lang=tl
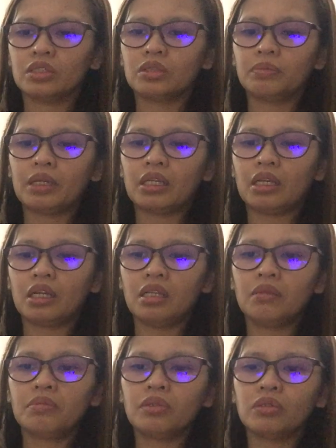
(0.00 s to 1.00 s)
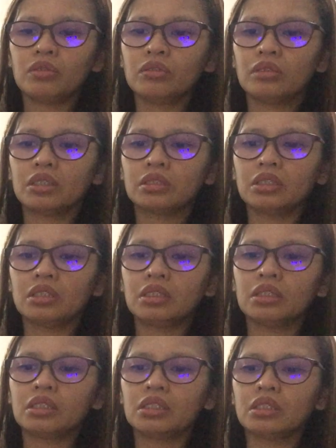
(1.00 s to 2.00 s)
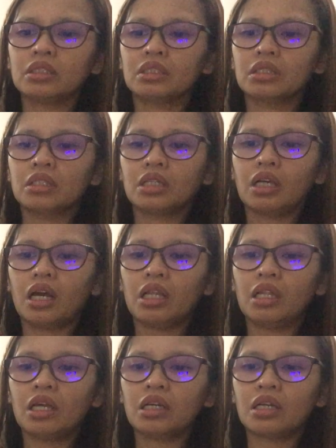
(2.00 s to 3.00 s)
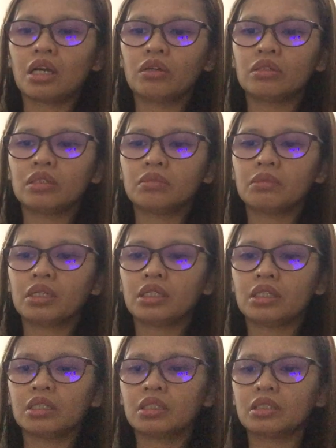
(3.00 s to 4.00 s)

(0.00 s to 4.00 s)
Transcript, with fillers: So, para alam ko, kasi nag-aalaga ako ng mga